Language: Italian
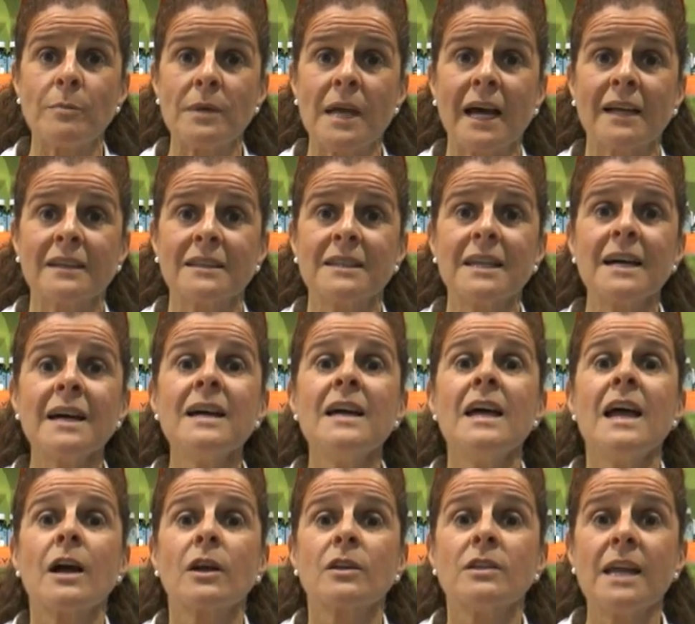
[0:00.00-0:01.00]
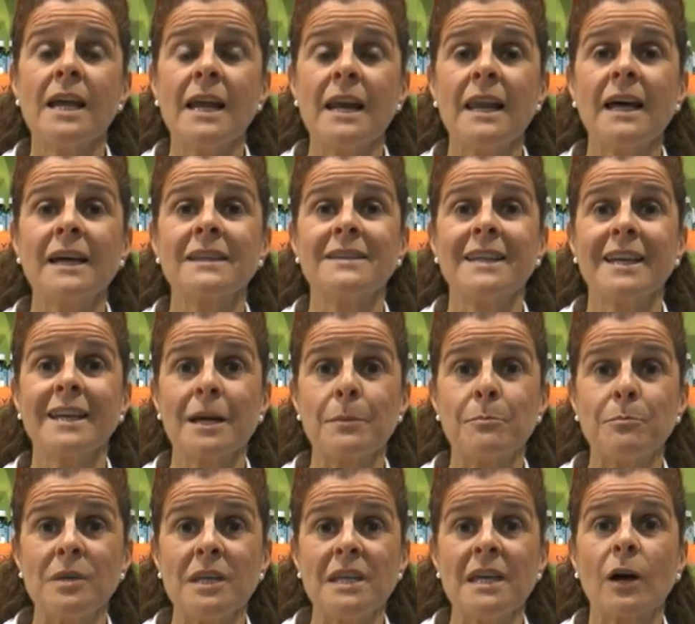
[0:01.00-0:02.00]
pianta nella
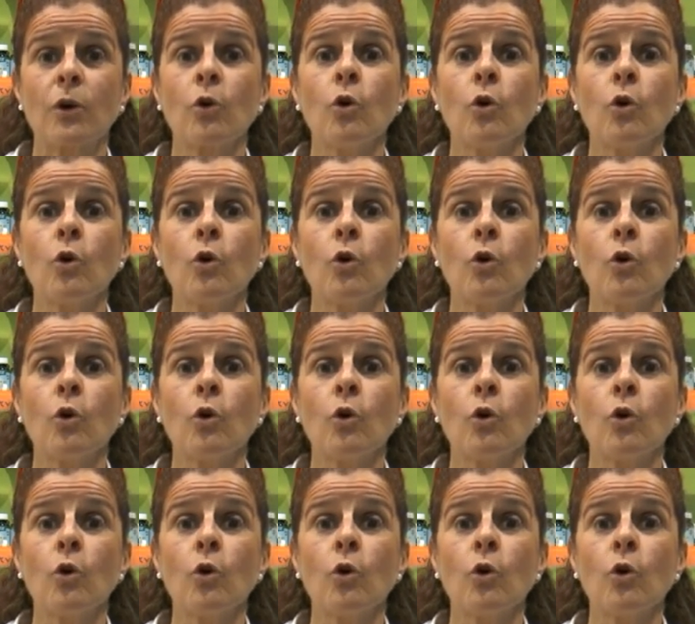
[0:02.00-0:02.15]
terapia,